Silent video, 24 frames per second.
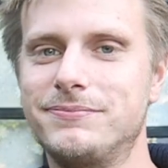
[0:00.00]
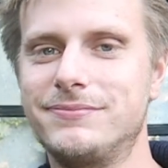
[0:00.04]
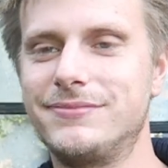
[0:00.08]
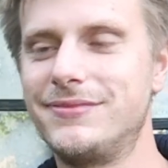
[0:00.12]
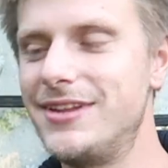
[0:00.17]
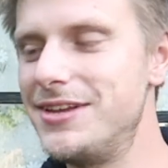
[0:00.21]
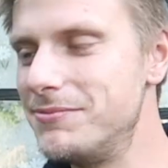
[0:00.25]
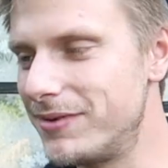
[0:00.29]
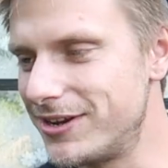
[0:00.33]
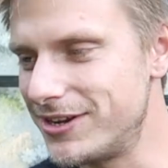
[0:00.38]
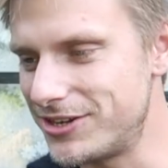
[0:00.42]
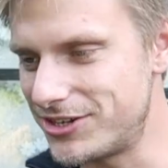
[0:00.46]

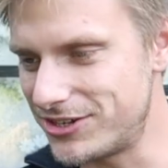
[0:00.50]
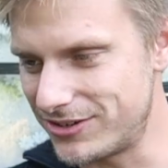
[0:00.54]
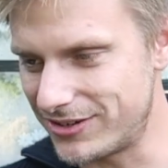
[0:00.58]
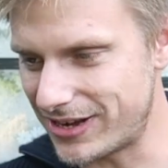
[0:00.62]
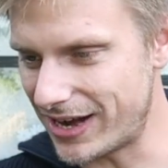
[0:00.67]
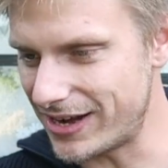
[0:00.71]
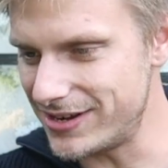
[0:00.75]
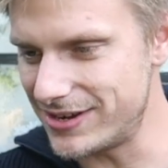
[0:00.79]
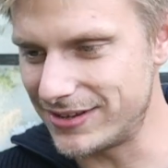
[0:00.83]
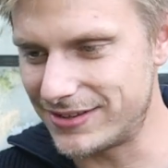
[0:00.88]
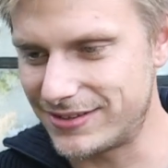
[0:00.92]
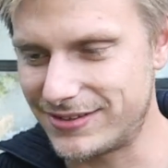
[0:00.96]
Niemand,
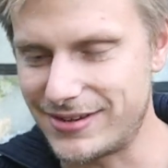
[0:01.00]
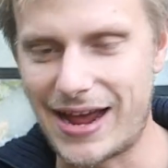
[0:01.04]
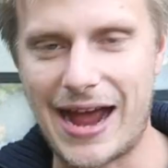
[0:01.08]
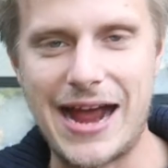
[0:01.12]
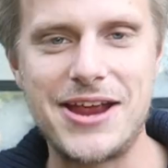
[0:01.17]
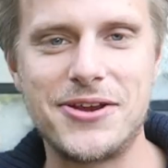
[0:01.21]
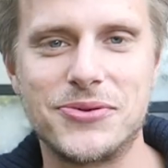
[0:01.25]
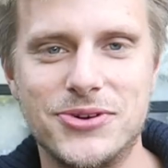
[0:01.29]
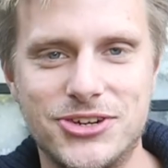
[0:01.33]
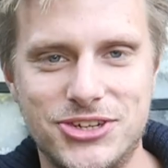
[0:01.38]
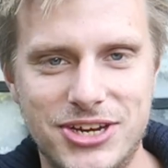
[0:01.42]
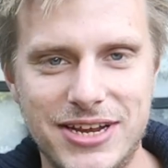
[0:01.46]
keine
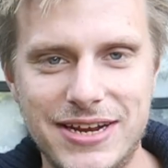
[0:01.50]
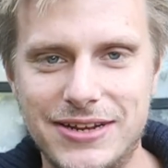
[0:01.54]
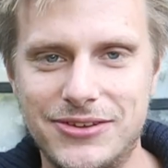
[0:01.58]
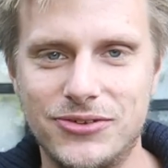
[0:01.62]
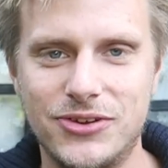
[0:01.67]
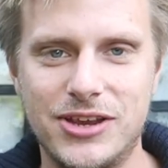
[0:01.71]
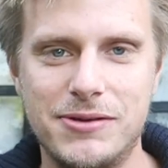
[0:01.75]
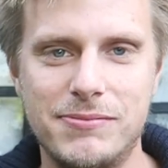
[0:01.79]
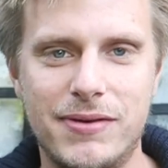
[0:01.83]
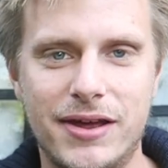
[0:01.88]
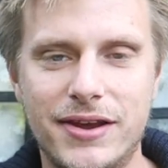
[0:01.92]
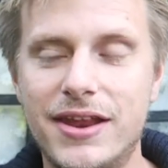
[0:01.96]
Zeitung schickt
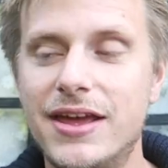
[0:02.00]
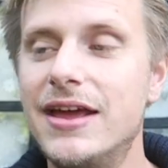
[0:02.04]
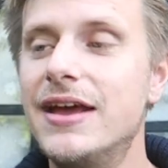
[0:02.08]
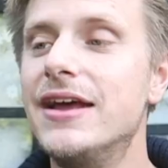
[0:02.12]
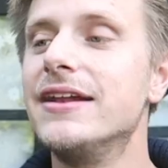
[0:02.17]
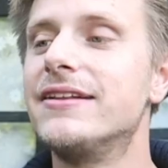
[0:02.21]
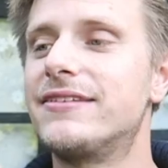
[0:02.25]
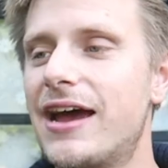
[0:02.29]
so jemanden.